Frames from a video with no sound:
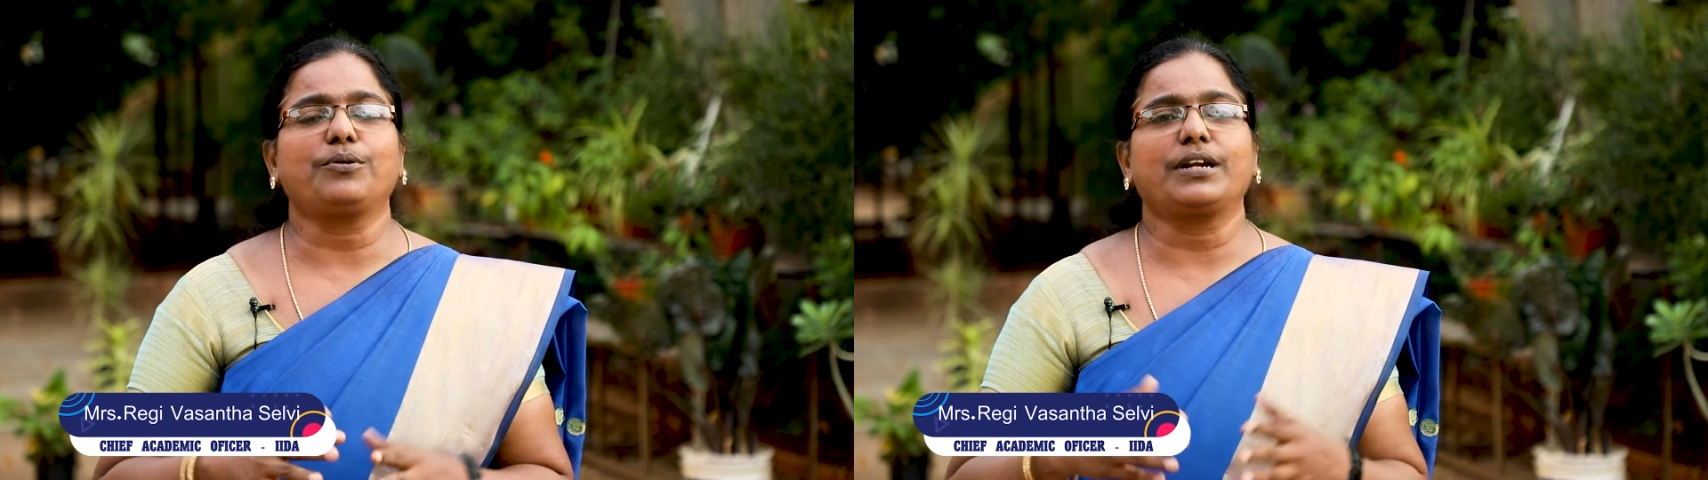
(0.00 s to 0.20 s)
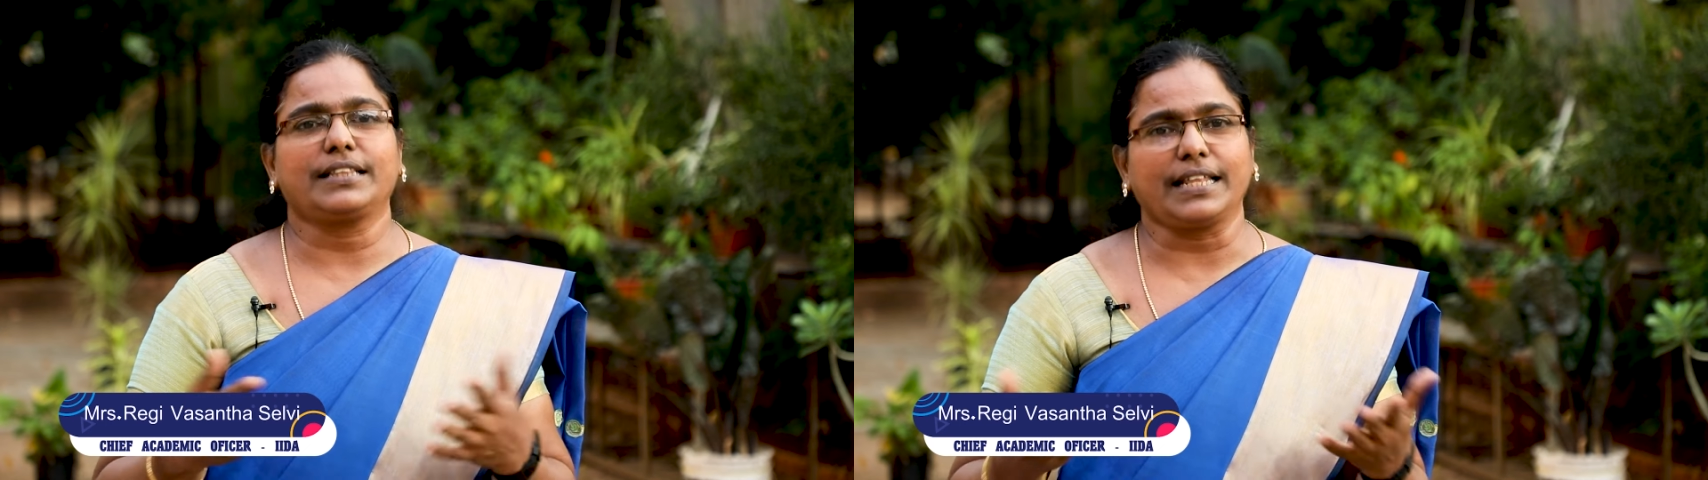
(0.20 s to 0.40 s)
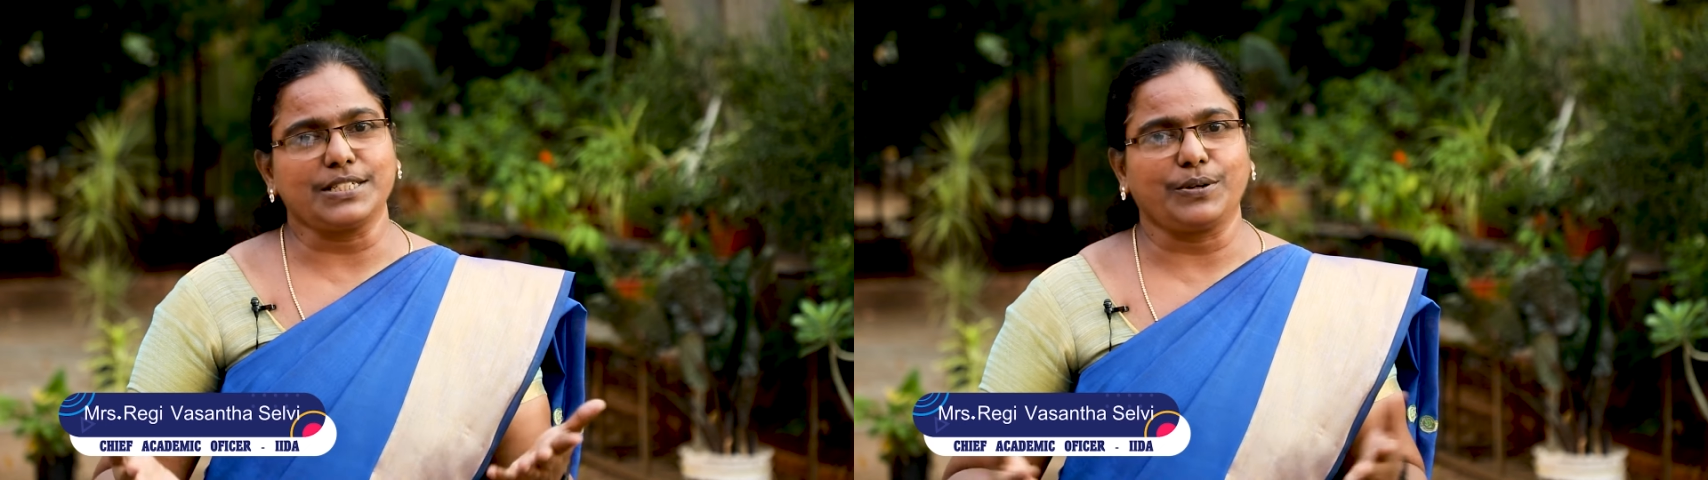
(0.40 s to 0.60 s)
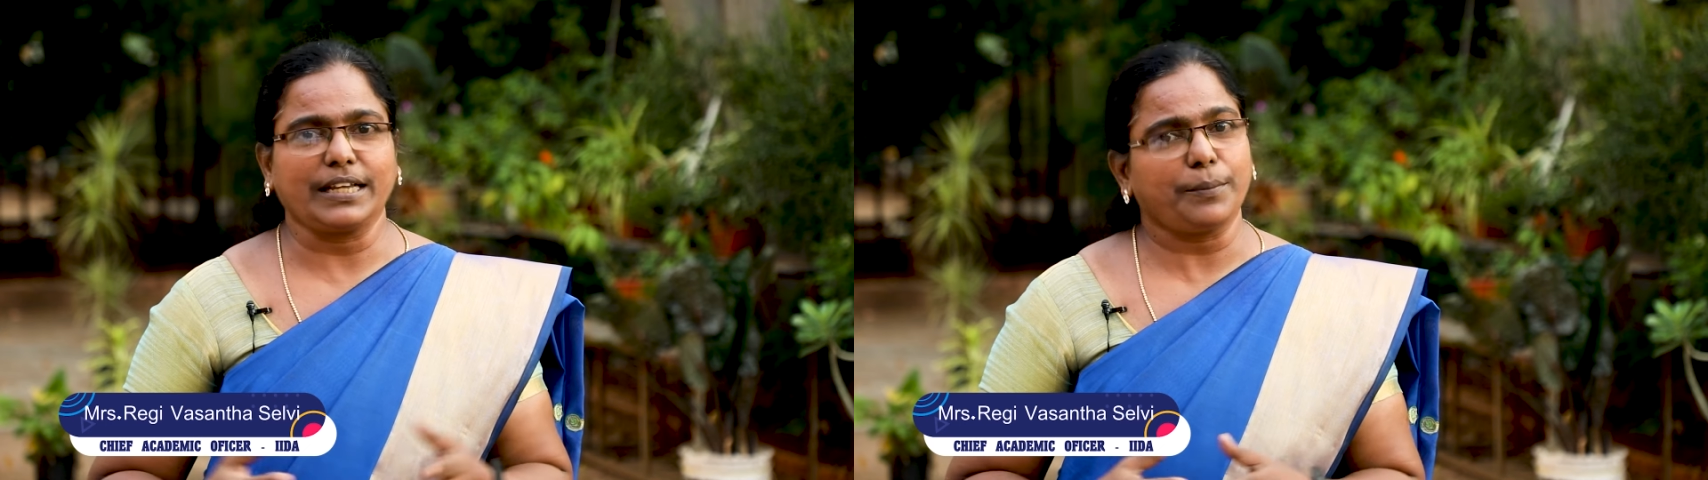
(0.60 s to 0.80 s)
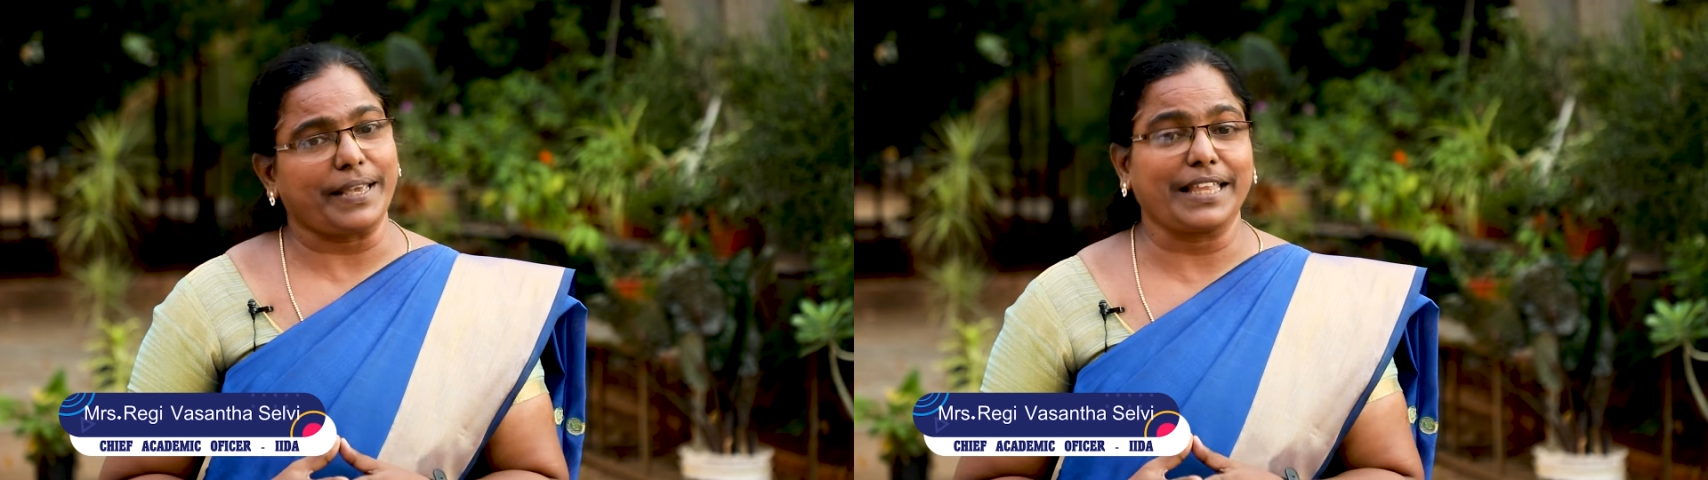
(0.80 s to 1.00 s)
உங்களுக்கு
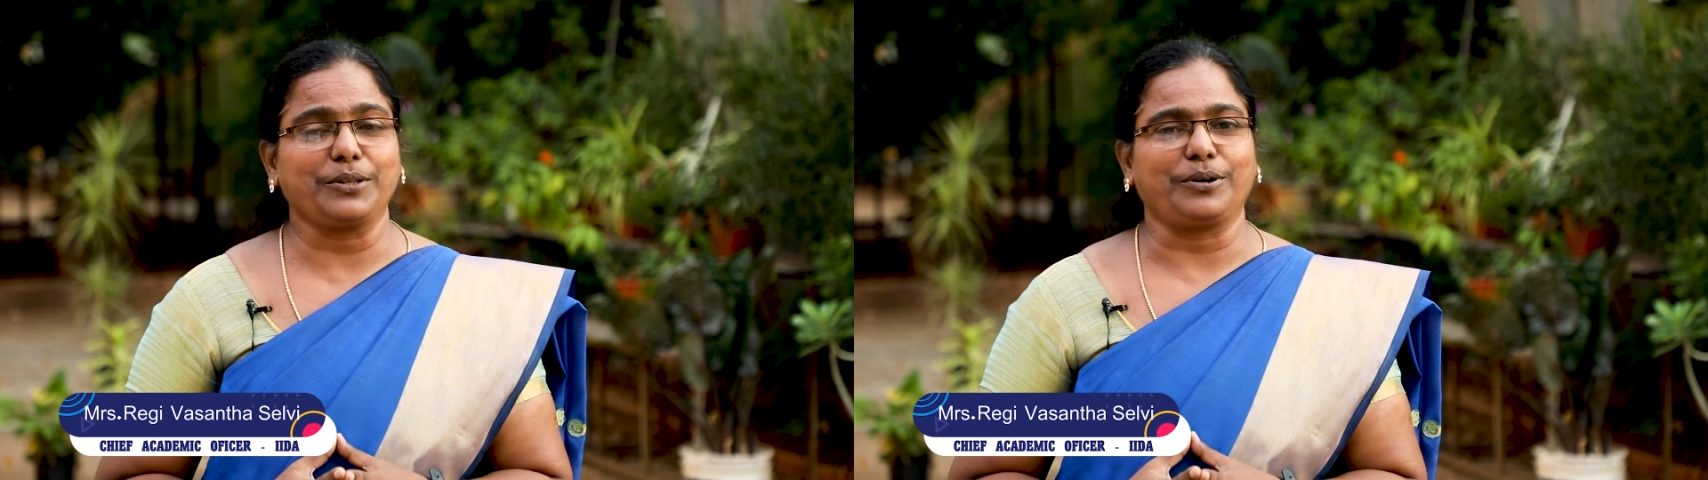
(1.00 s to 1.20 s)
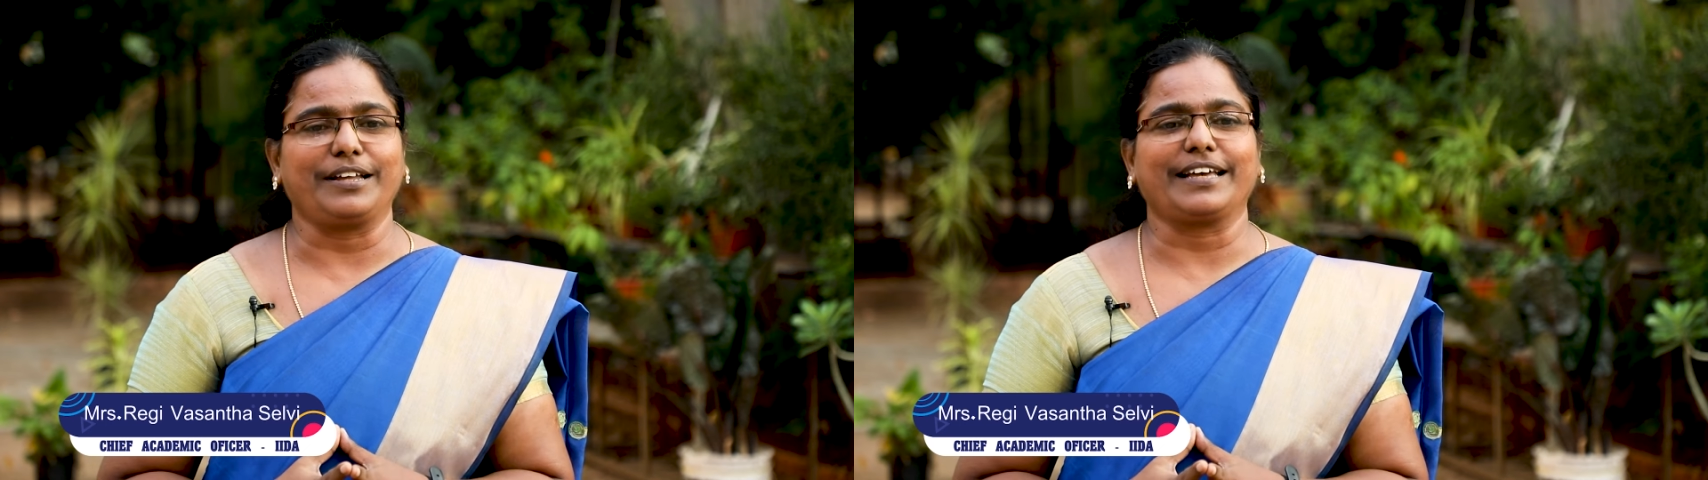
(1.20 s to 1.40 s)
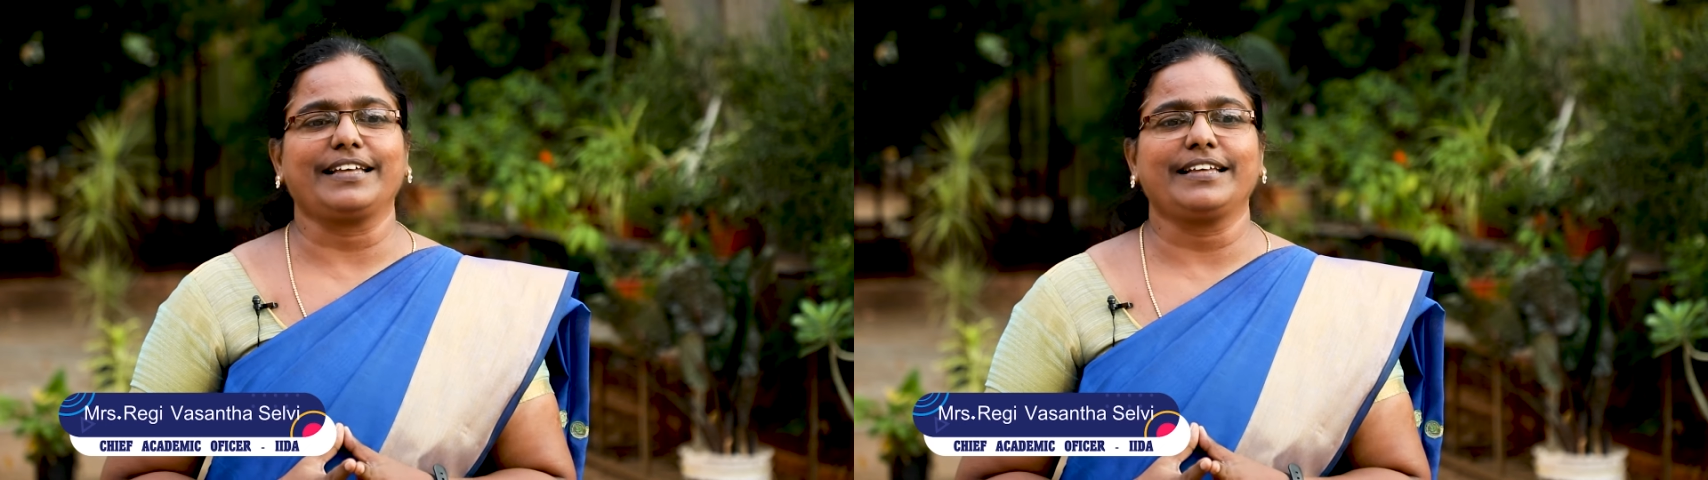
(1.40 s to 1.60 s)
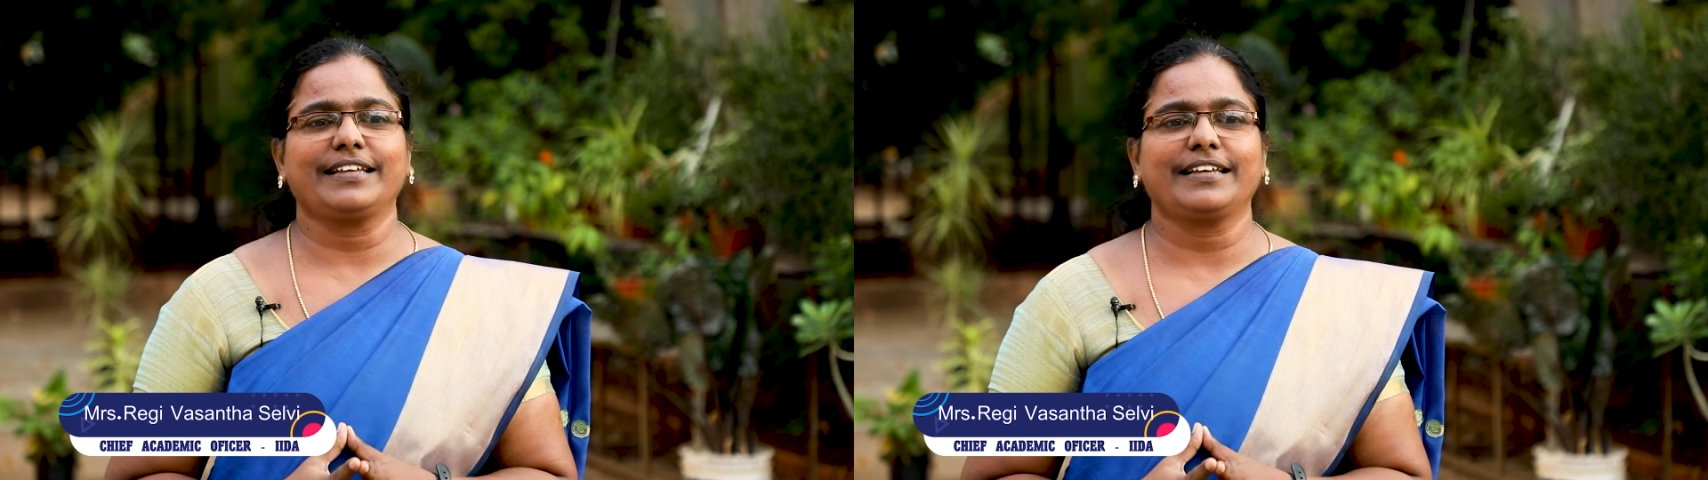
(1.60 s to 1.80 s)
தெரிஞ்சவங்களுக்கு பகிர்ந்து கொள்ளுங்கள்